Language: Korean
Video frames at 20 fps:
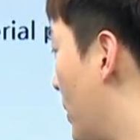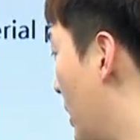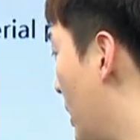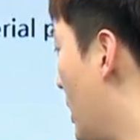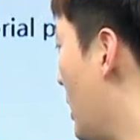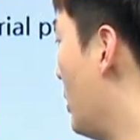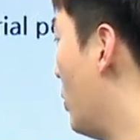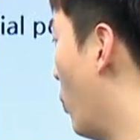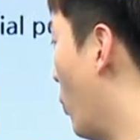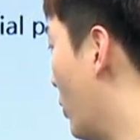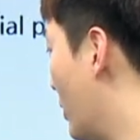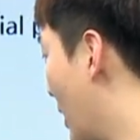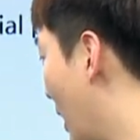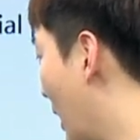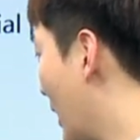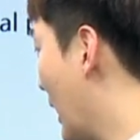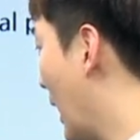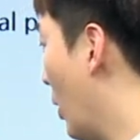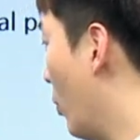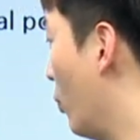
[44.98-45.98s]

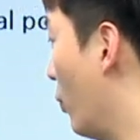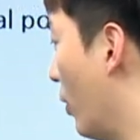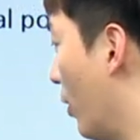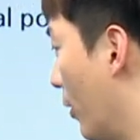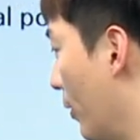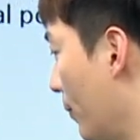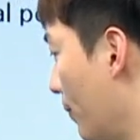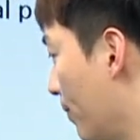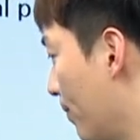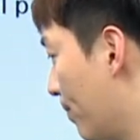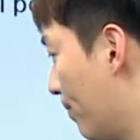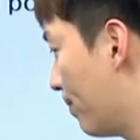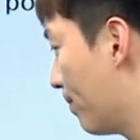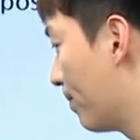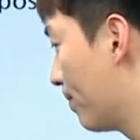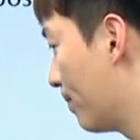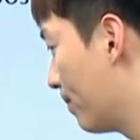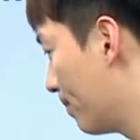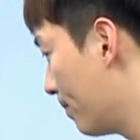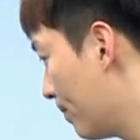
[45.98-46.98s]
비동사가 나오고요.
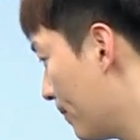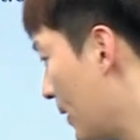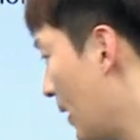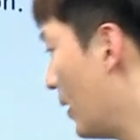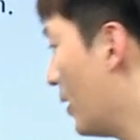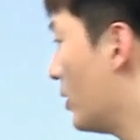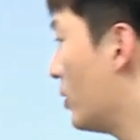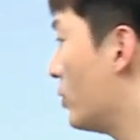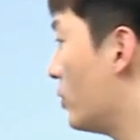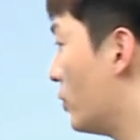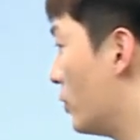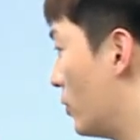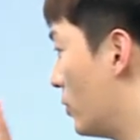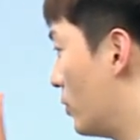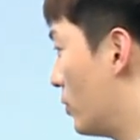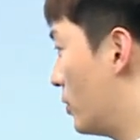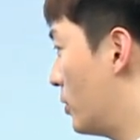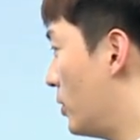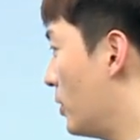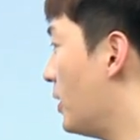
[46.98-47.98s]

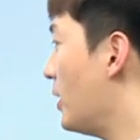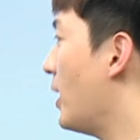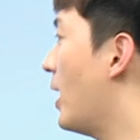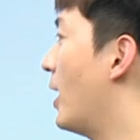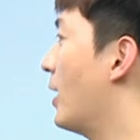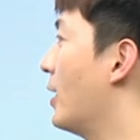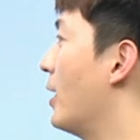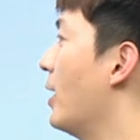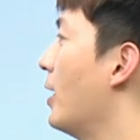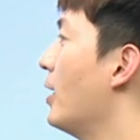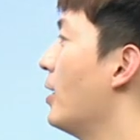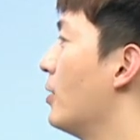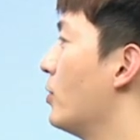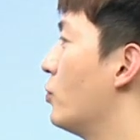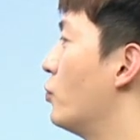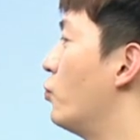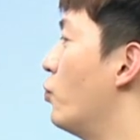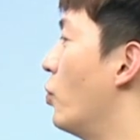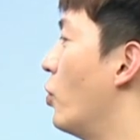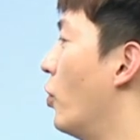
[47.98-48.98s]
특이하게
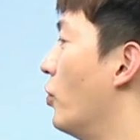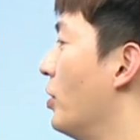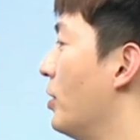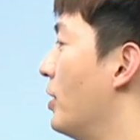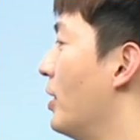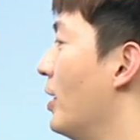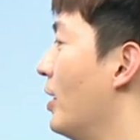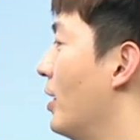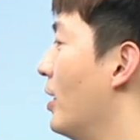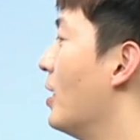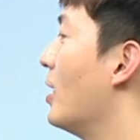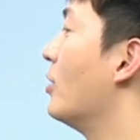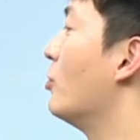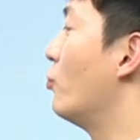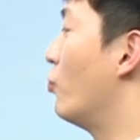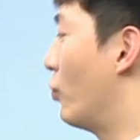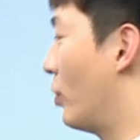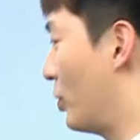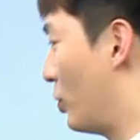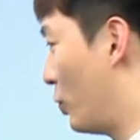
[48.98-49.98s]
주어가 어디 있다?
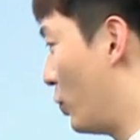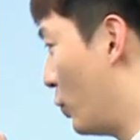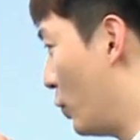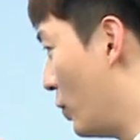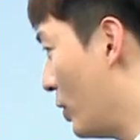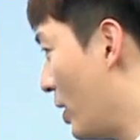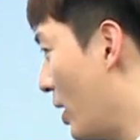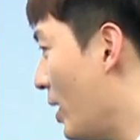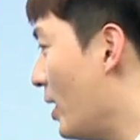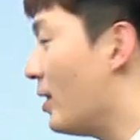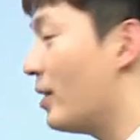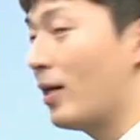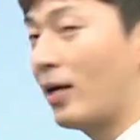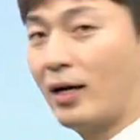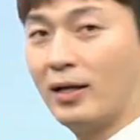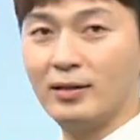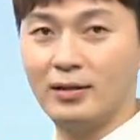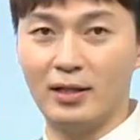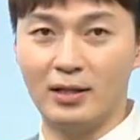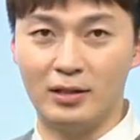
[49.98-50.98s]
주어가 뒤에
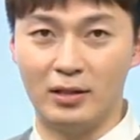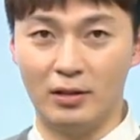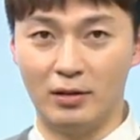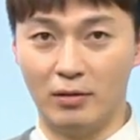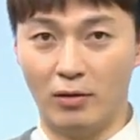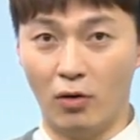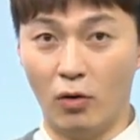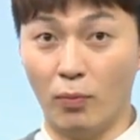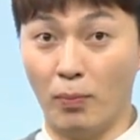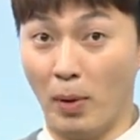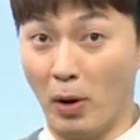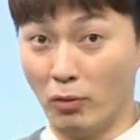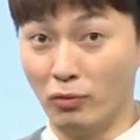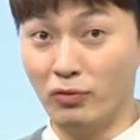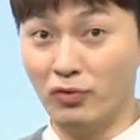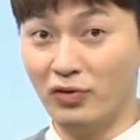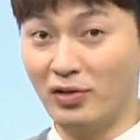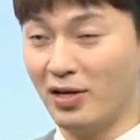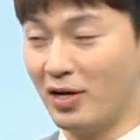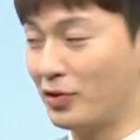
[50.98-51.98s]
있다라는 사실. 어, 매우
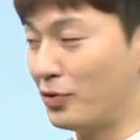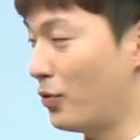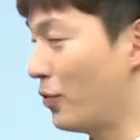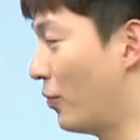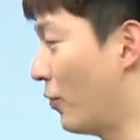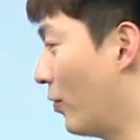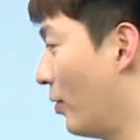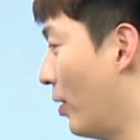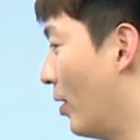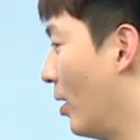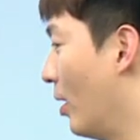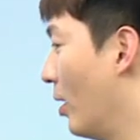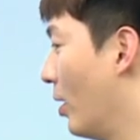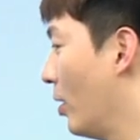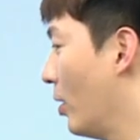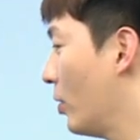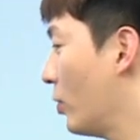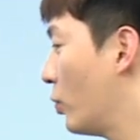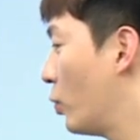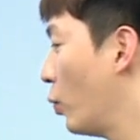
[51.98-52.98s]
특이하죠? 이거를
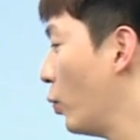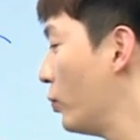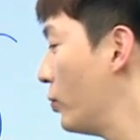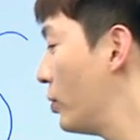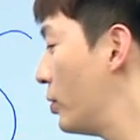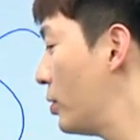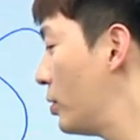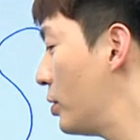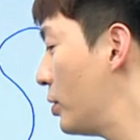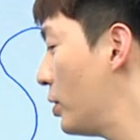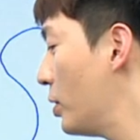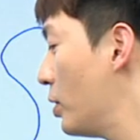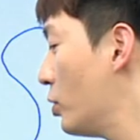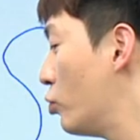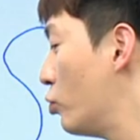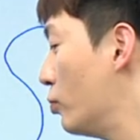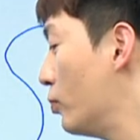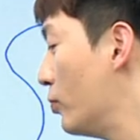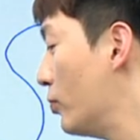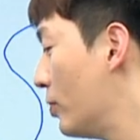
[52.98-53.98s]

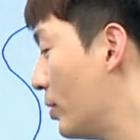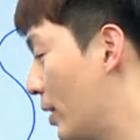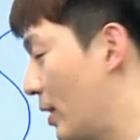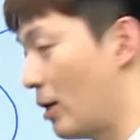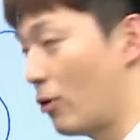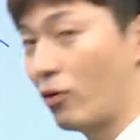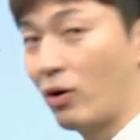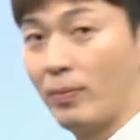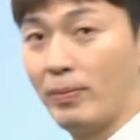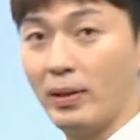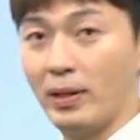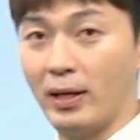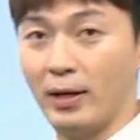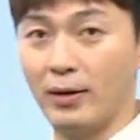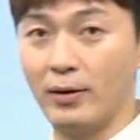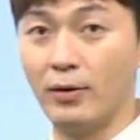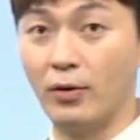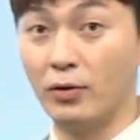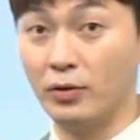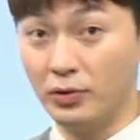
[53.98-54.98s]
도치구문이라고
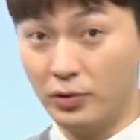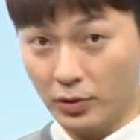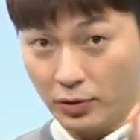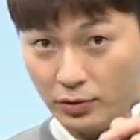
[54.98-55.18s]
합니다. 언제